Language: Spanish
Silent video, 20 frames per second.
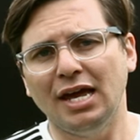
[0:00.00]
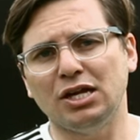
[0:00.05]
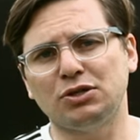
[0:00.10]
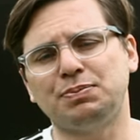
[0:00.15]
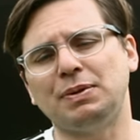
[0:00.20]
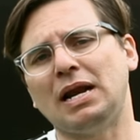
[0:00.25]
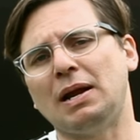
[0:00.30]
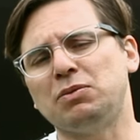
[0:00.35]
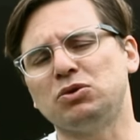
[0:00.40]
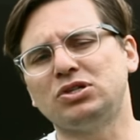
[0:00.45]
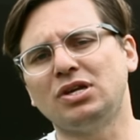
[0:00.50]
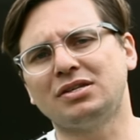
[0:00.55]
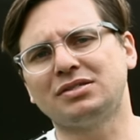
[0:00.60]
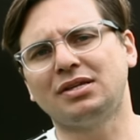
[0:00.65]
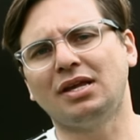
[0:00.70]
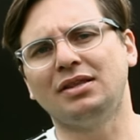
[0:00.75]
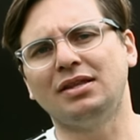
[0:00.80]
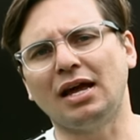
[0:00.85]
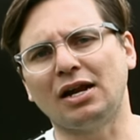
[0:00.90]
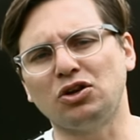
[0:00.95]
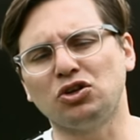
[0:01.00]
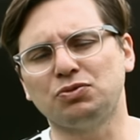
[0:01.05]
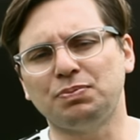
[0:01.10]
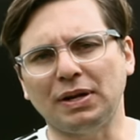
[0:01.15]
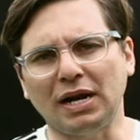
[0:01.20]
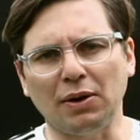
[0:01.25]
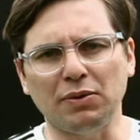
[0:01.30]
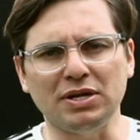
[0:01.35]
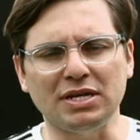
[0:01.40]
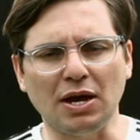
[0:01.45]
Esperamos extendernos
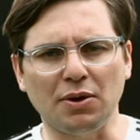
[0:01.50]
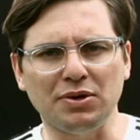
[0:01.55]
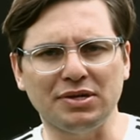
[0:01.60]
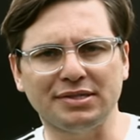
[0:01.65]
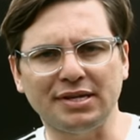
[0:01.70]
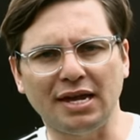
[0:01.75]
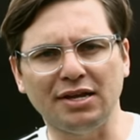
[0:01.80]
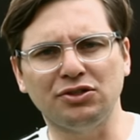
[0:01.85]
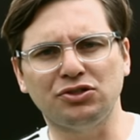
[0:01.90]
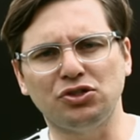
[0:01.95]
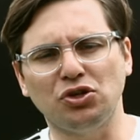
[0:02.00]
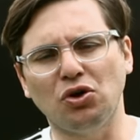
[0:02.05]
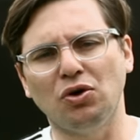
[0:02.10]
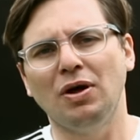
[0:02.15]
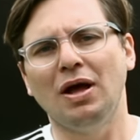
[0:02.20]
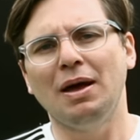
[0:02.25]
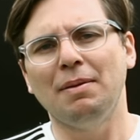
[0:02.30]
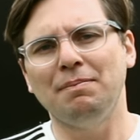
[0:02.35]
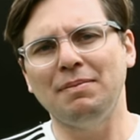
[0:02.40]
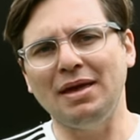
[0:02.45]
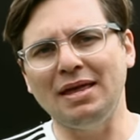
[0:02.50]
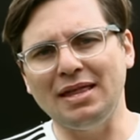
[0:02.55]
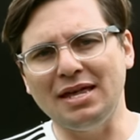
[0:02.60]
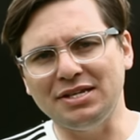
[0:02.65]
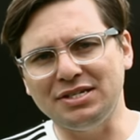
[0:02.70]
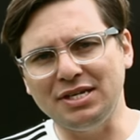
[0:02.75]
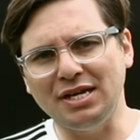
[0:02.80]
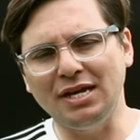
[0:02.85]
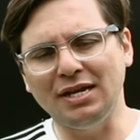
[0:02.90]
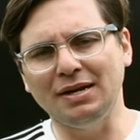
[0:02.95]
para Villavicencio,
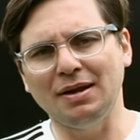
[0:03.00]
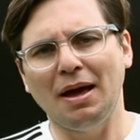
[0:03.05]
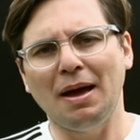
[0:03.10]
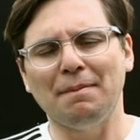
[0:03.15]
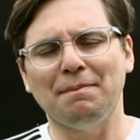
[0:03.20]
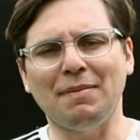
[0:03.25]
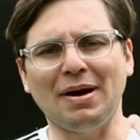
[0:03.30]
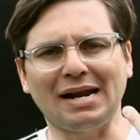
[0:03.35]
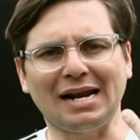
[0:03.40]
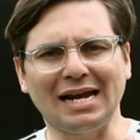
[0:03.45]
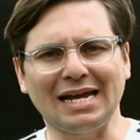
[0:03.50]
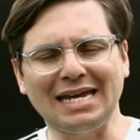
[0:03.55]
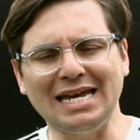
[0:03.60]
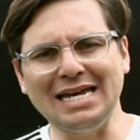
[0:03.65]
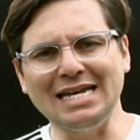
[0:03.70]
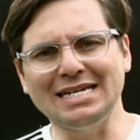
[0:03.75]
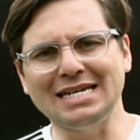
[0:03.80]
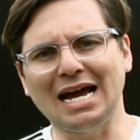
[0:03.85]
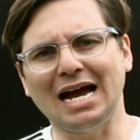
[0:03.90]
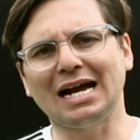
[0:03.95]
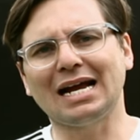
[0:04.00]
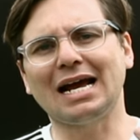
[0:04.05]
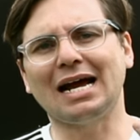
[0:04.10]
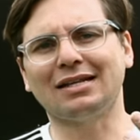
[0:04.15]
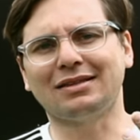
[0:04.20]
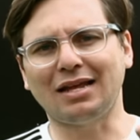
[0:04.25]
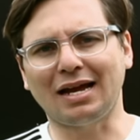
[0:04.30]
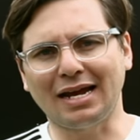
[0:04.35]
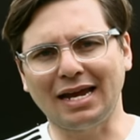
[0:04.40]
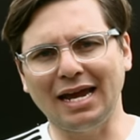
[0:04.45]
Medellín, Barranquilla,
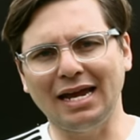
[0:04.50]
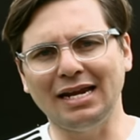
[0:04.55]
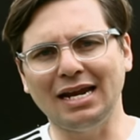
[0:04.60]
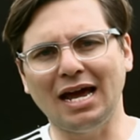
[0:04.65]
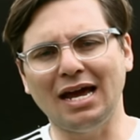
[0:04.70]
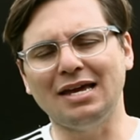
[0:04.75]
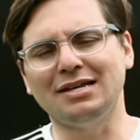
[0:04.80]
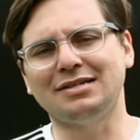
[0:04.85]
Cartagena